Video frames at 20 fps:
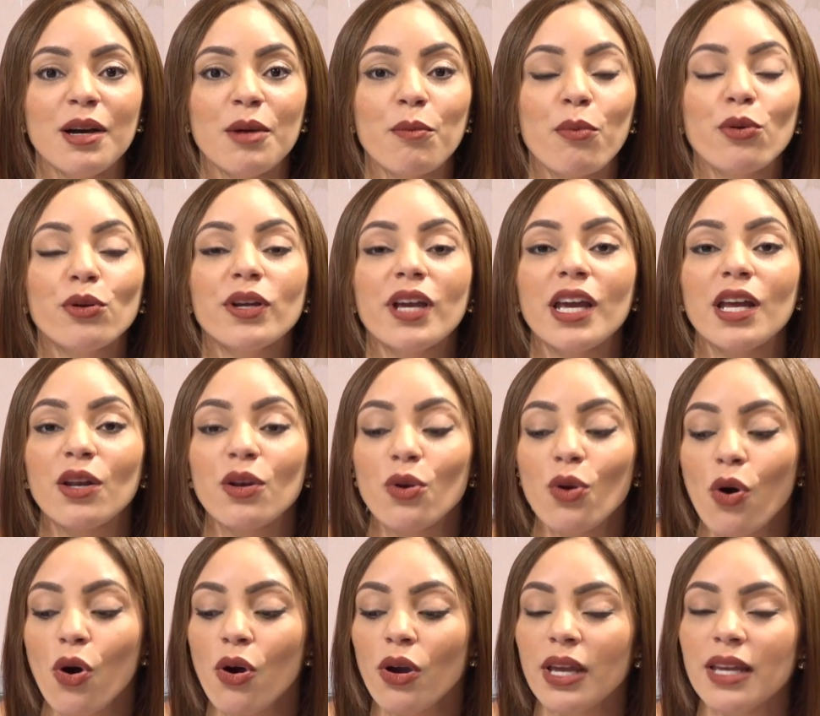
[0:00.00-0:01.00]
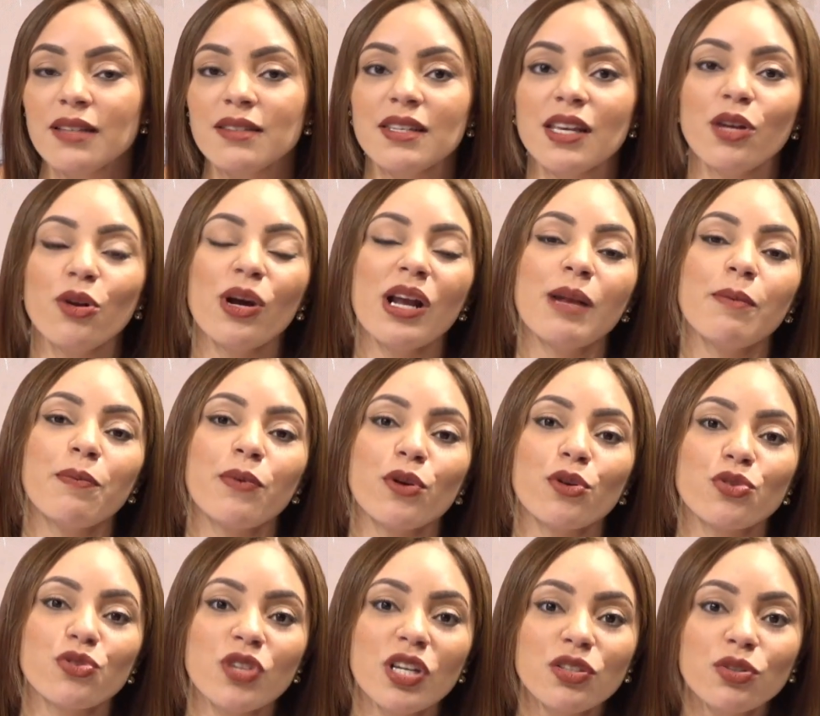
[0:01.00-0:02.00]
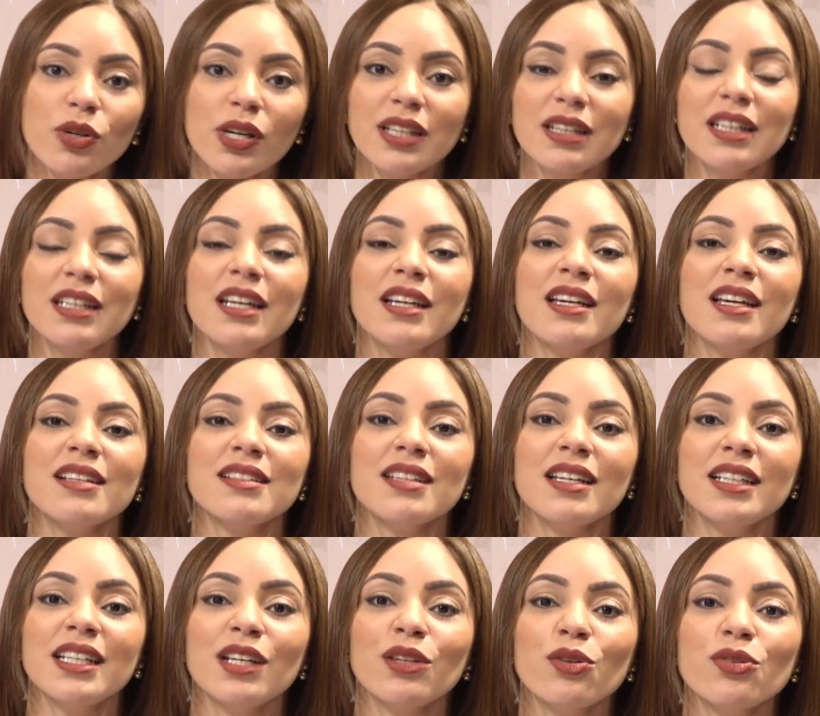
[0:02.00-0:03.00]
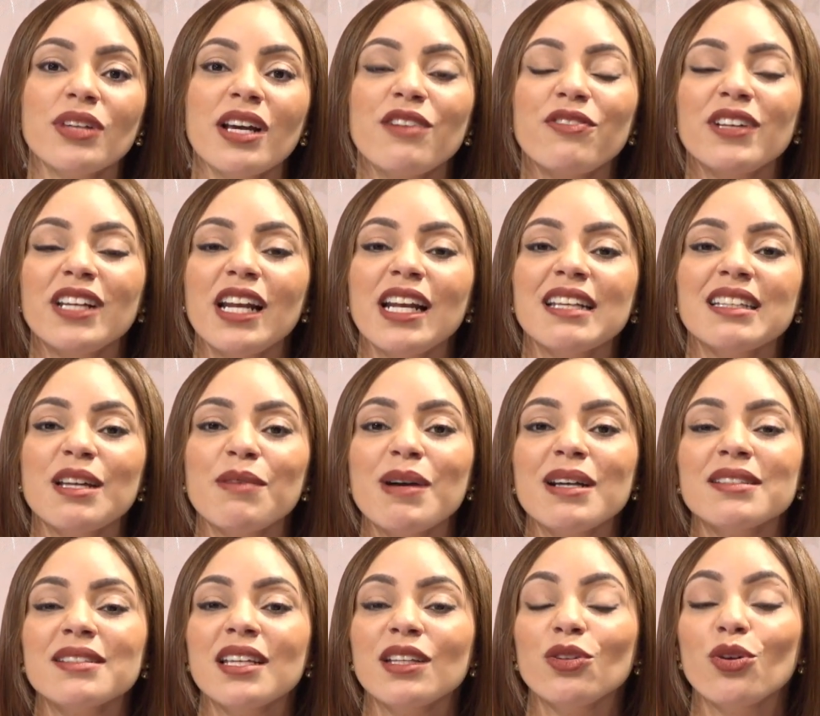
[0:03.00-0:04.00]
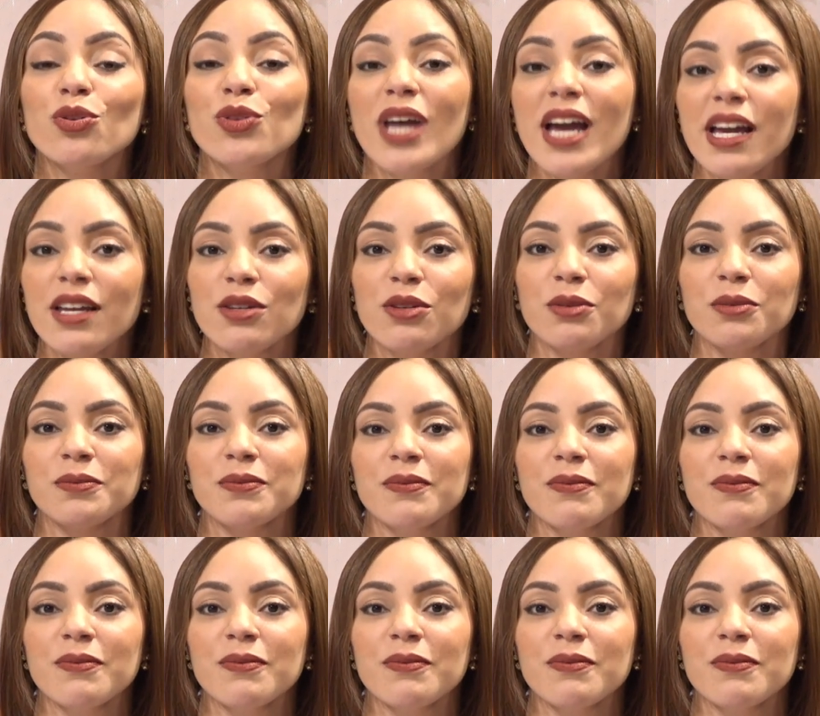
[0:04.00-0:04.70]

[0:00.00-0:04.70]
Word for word: porque no hicieron el proceso que tenían que hacer y entonces al final le estaban haciendo daño.